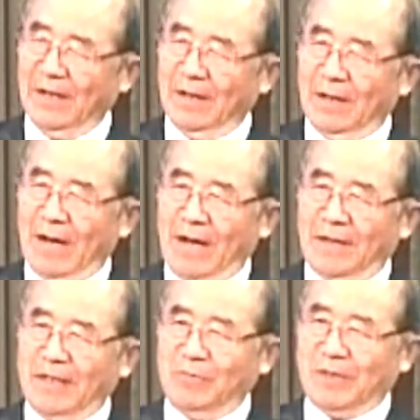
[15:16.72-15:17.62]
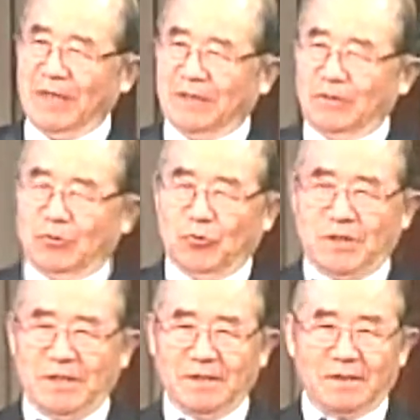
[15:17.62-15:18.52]
하나님께서
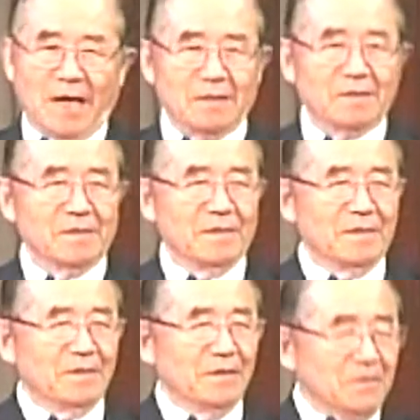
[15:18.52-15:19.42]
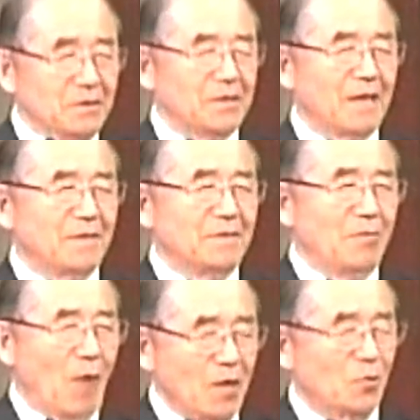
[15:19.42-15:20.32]
주신 각 은사를
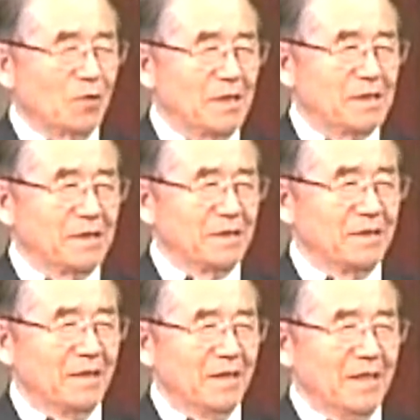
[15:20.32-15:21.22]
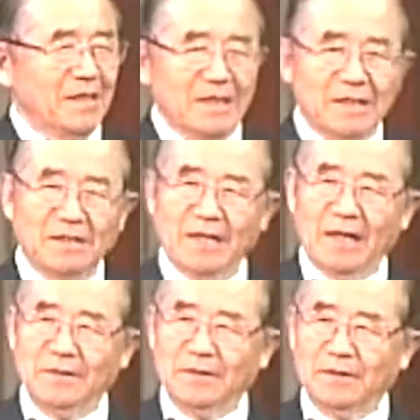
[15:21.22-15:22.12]
활용해서
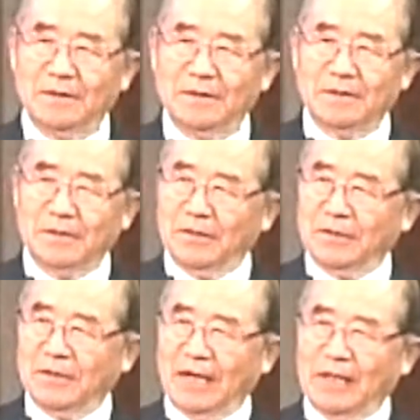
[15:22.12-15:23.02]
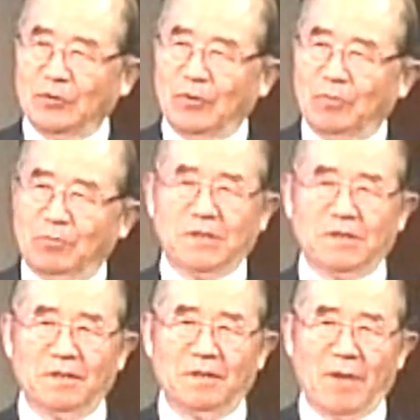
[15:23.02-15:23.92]
인간들은 그것을 가지고
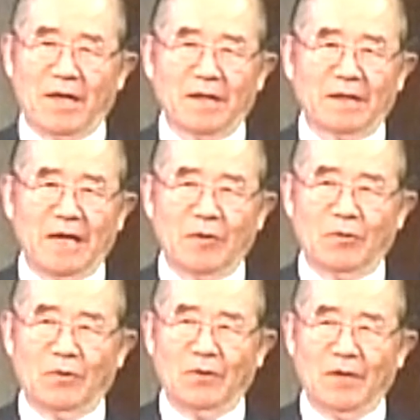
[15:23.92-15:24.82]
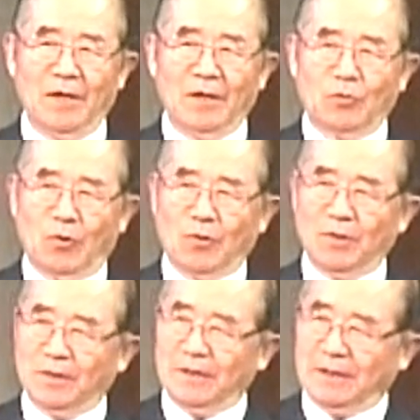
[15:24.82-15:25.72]
빛을 발하게 하고 또
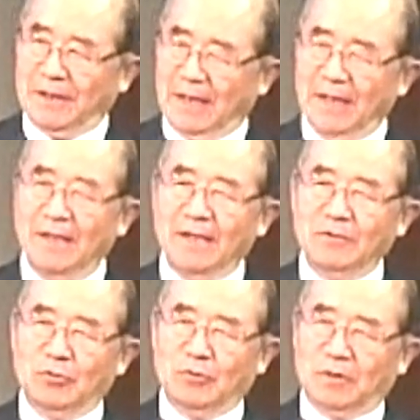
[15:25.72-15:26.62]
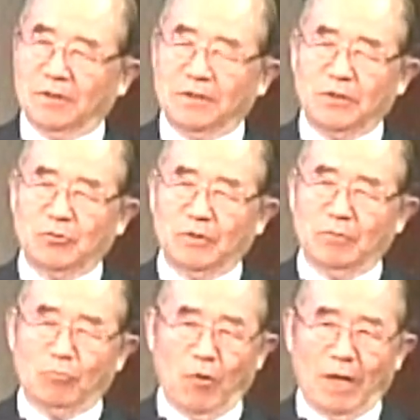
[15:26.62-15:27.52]
그것에 주, 그것이
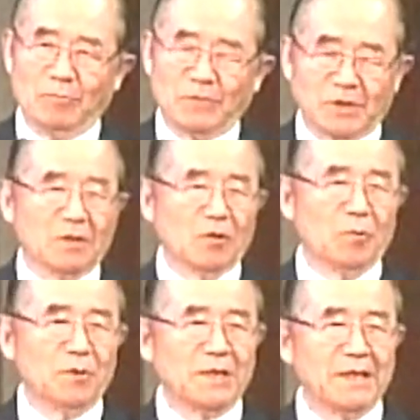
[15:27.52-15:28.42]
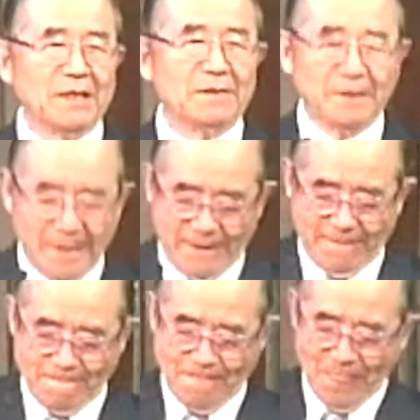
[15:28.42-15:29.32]
주는 보람, 즐거움을 얻게
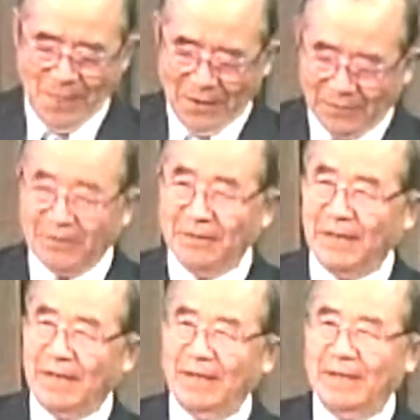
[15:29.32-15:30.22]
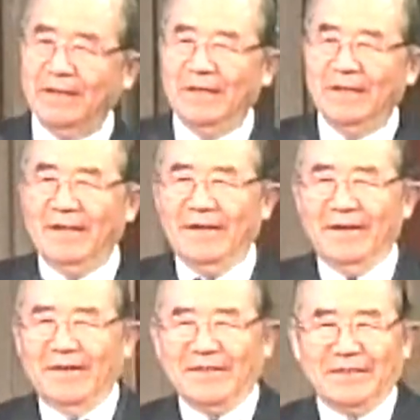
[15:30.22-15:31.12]
되는데 그런데
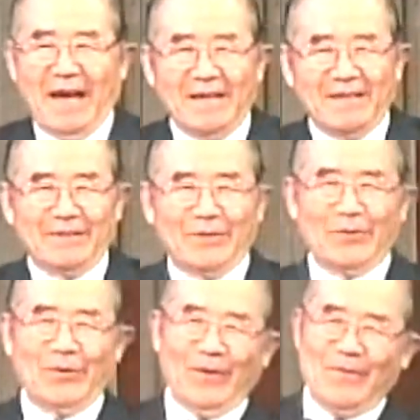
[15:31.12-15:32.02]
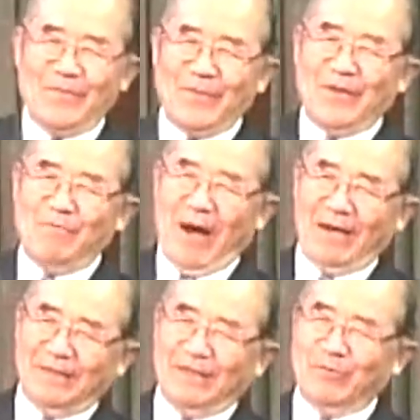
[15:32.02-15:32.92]
이제 나이가 들고
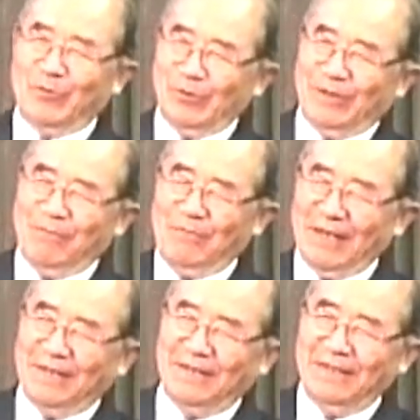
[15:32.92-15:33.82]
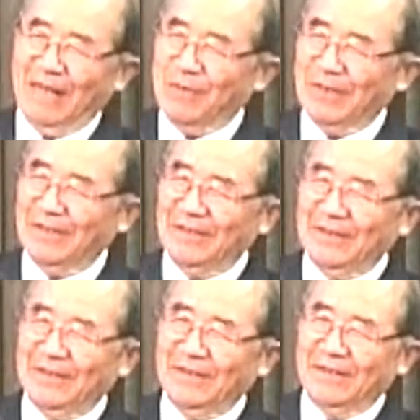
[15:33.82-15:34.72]
80, 90, 1 0 0이 되면
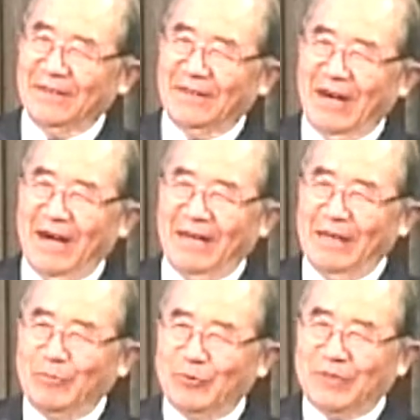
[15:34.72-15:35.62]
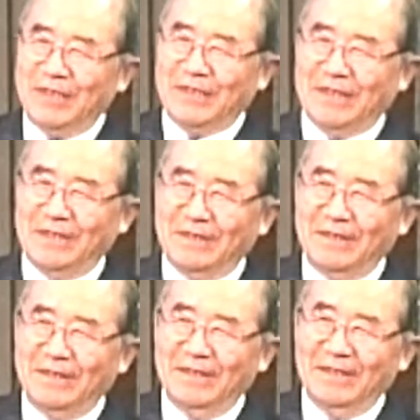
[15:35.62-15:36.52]
하나님 주신
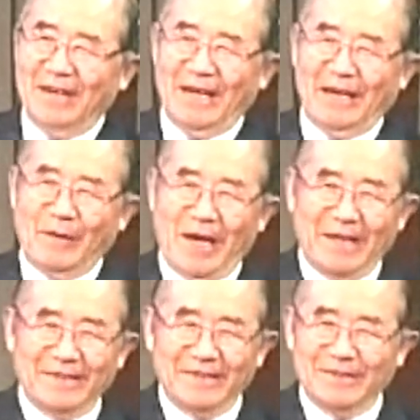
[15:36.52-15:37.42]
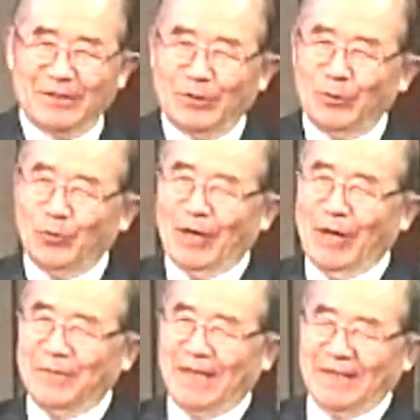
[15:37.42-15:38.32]
재능을 하나님 하나씩
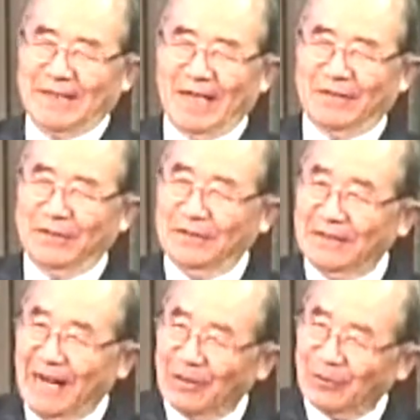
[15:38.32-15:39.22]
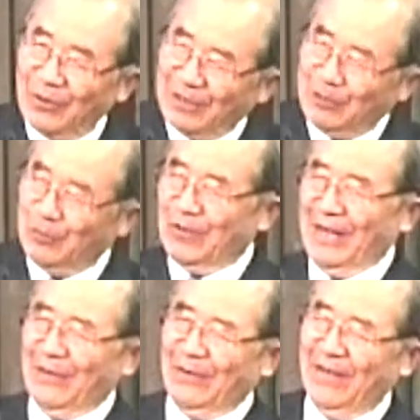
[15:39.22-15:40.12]
거두갑니다. 자, 건강도
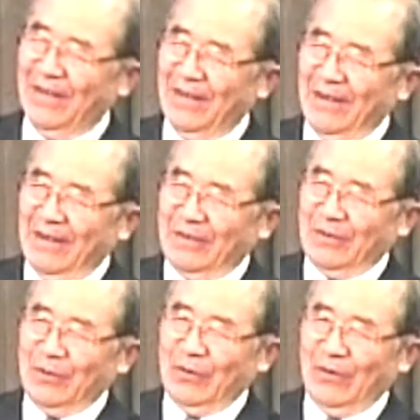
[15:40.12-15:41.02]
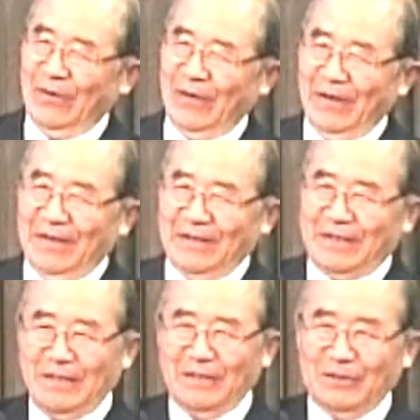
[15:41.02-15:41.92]
거두가요. 그리고
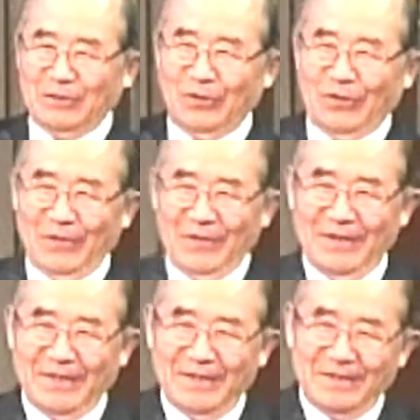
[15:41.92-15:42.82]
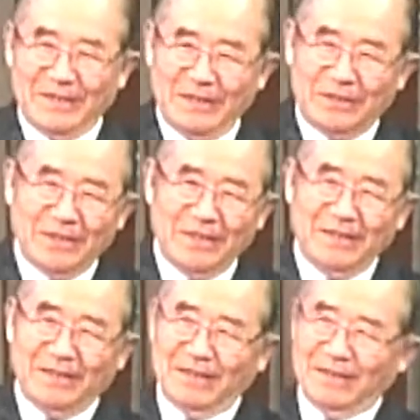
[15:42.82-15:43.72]
지능도 지적인
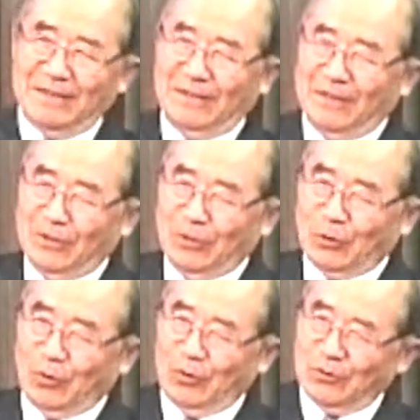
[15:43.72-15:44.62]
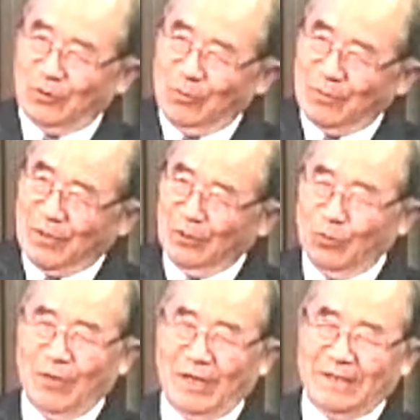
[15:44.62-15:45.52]
그런 그 능력도
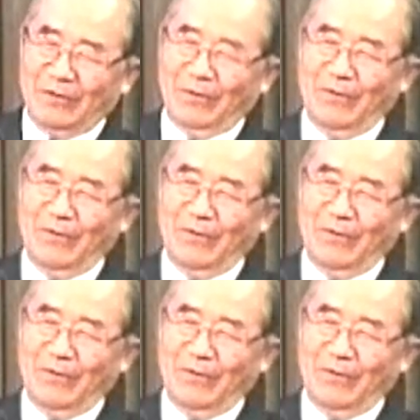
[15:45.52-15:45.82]
좀거두 가시고